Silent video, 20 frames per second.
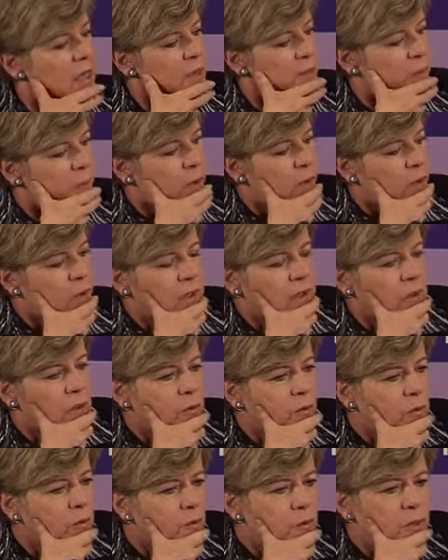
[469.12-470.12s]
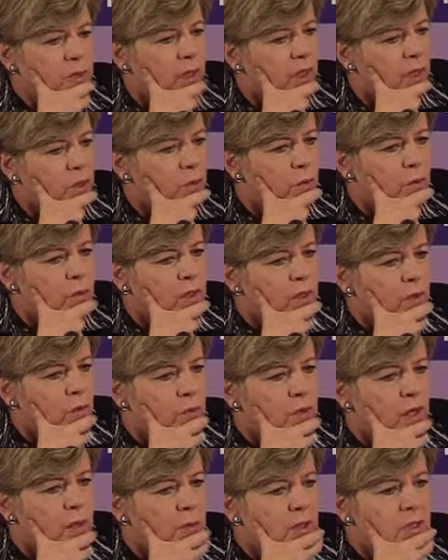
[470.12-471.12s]
Y por lo tanto vemos que hay
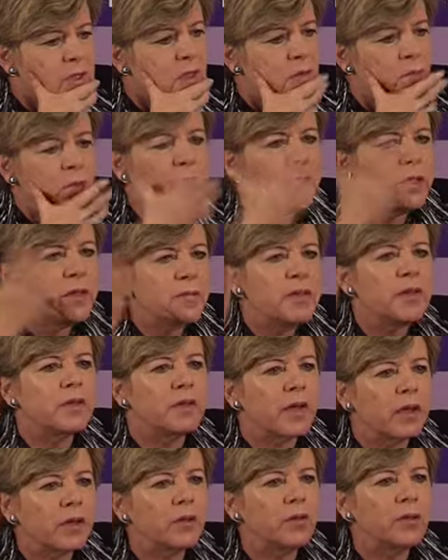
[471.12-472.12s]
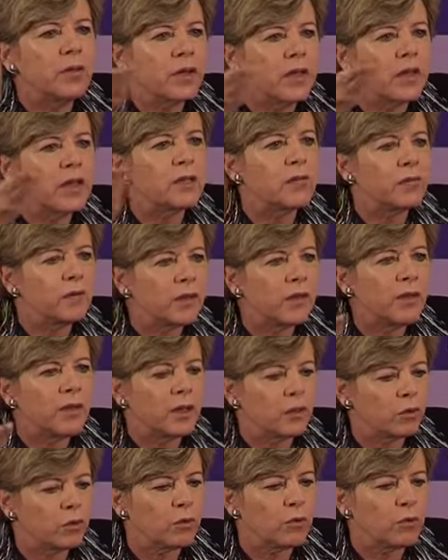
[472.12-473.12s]
un, avance muy limitado en la esfera de
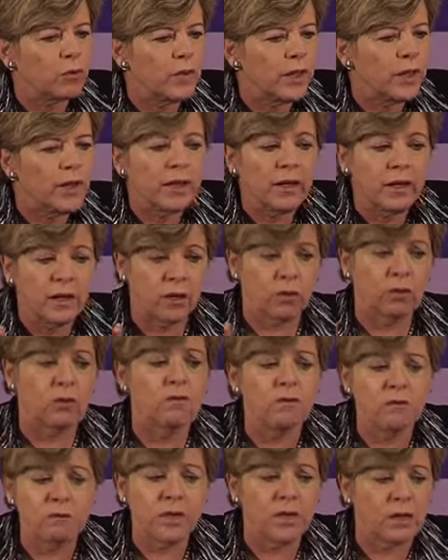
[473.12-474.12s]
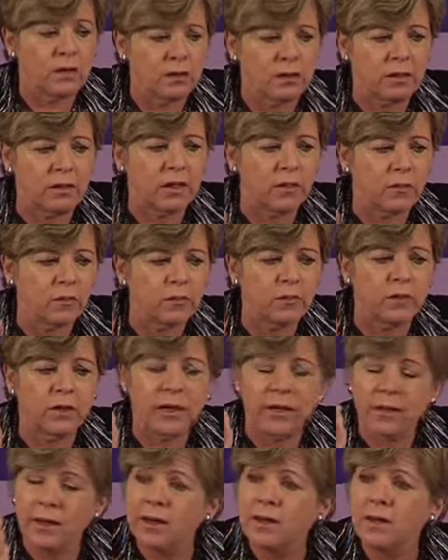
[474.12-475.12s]
la autonomía económica. Tenemos
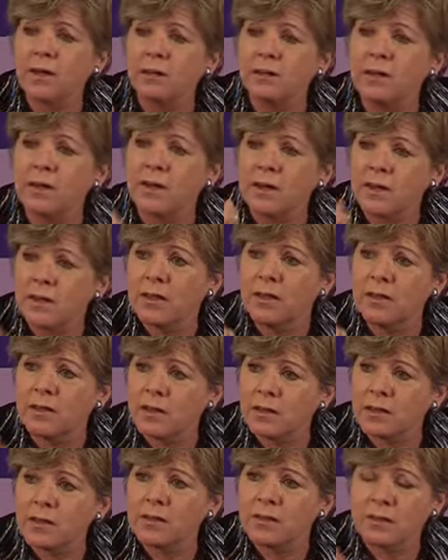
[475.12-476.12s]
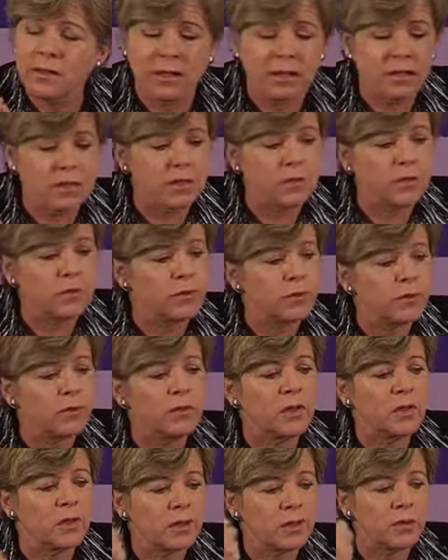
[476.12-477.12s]
una gran cantidad de rigideces en la
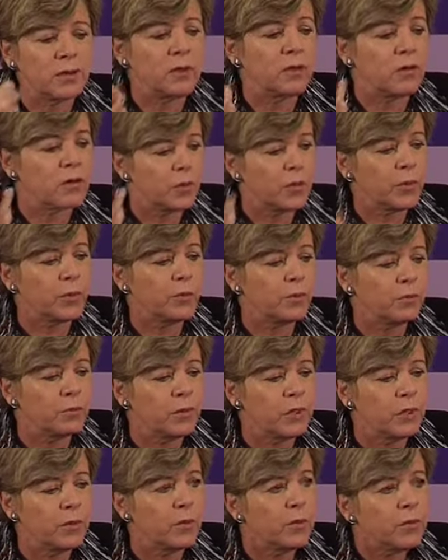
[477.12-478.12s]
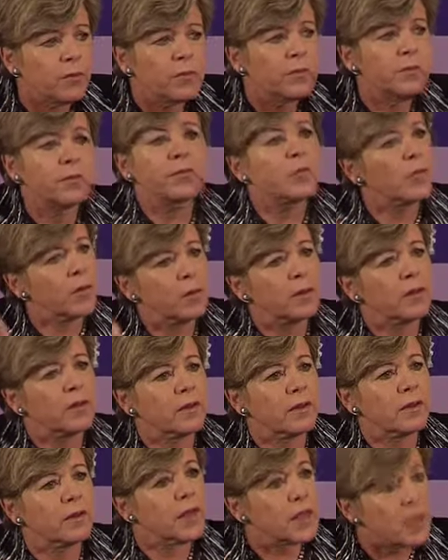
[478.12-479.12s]
distribución del trabajo reproductivo,
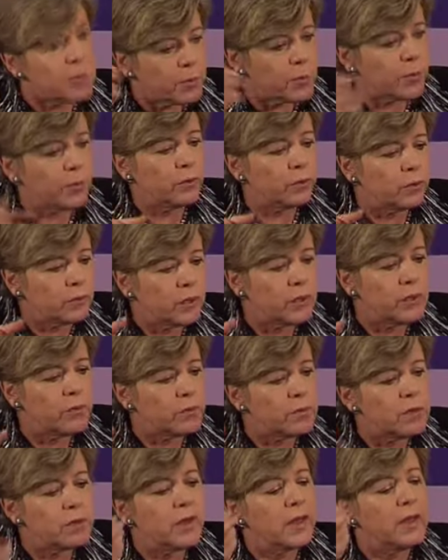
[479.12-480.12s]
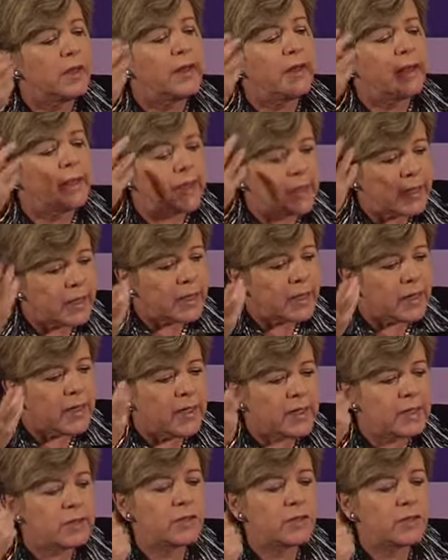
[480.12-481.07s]
y productivo, que la